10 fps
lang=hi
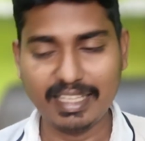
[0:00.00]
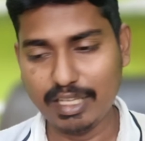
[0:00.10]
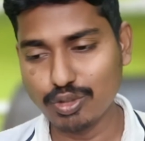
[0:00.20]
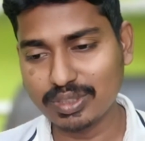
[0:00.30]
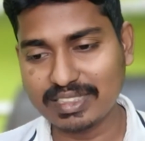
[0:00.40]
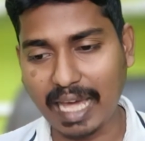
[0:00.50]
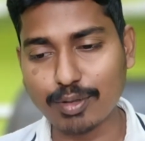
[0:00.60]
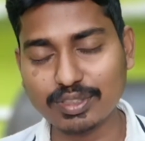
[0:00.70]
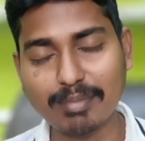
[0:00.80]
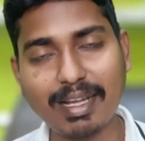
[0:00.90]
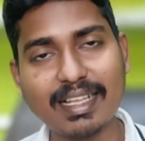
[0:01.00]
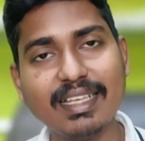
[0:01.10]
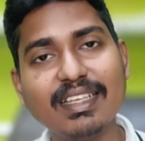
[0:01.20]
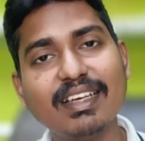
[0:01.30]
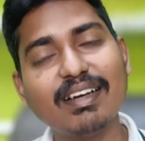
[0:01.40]
ये जो तो चारों सवाल
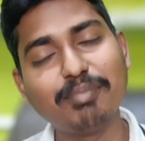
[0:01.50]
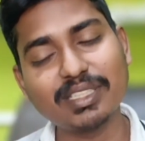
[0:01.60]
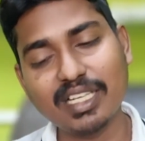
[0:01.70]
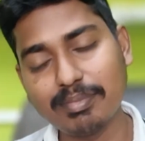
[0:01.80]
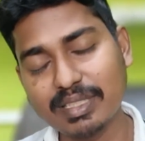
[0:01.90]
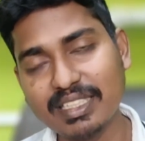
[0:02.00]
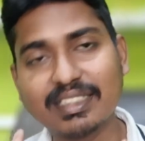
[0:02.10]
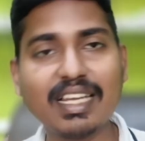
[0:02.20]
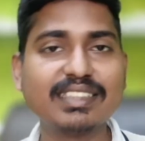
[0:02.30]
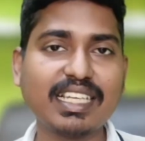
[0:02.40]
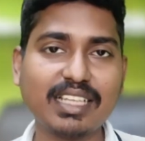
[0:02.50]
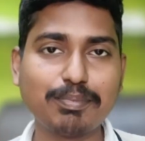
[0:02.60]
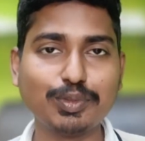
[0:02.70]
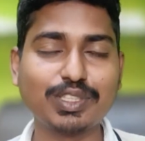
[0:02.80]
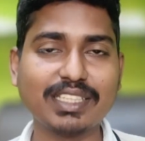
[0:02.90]
है मतलब इतना ज़्यादा
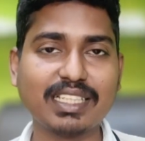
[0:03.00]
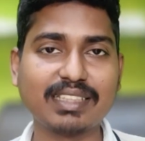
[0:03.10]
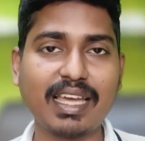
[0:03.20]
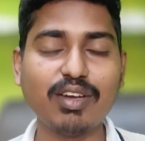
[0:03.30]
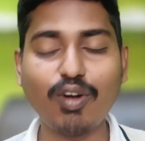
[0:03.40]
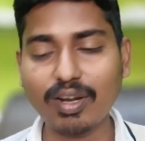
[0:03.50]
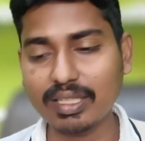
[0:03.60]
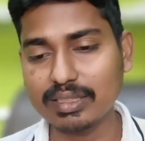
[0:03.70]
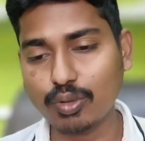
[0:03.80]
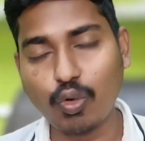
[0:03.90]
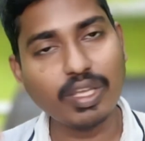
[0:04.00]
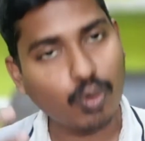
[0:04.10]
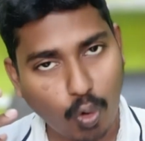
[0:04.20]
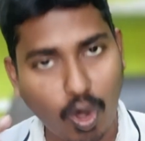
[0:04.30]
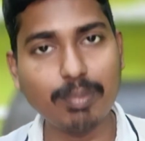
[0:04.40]
पूछा जाता है और कोई
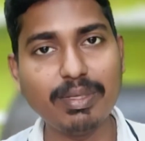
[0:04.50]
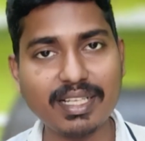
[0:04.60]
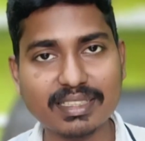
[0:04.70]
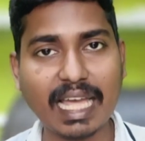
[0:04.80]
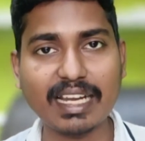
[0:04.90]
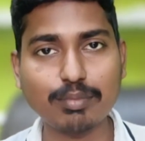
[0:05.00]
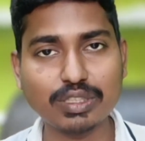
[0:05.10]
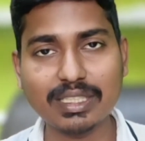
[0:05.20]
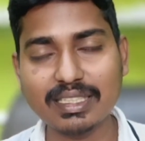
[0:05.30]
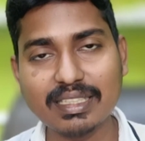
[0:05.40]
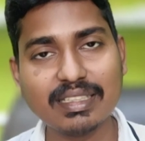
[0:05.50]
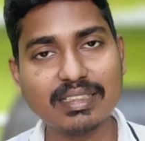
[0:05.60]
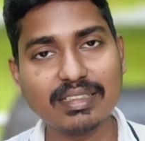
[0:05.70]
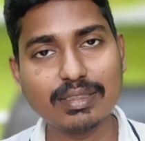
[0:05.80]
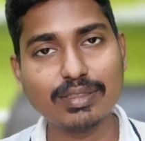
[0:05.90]
कॉल भी करता है ना मुझे
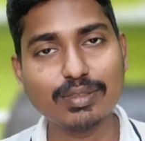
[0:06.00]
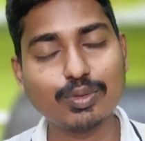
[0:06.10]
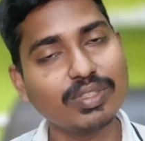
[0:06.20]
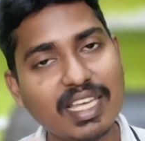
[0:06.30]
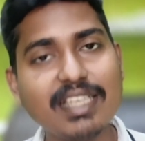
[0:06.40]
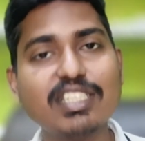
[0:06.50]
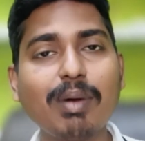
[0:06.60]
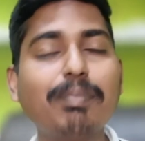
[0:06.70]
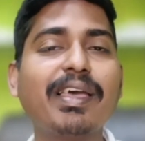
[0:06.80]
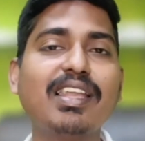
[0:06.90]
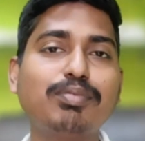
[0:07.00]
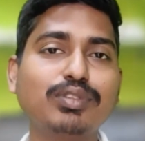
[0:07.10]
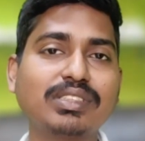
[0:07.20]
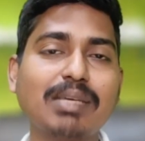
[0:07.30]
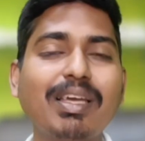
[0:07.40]
तो यही सवाल पहले
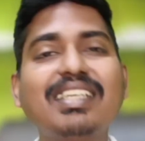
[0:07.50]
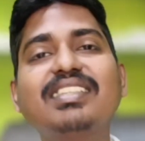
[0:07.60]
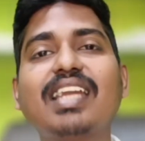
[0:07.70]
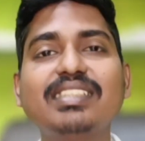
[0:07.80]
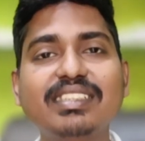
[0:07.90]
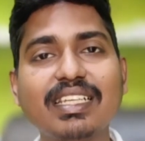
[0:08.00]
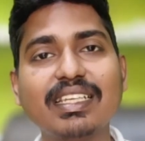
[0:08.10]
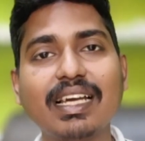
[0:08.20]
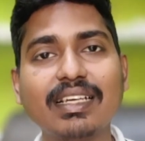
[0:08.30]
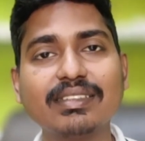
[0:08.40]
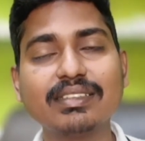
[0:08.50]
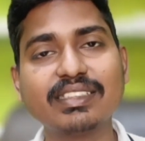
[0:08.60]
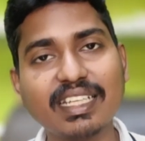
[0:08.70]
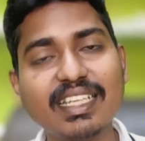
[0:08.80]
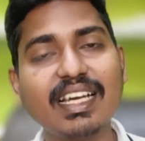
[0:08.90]
पूछता है भाई कितना दिन चलेगा
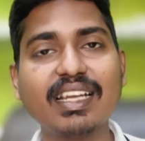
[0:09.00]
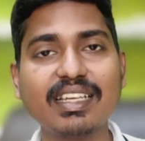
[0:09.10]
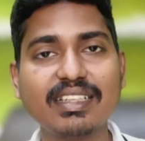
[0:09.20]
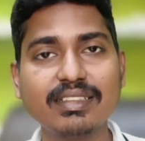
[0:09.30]
चलेगा ना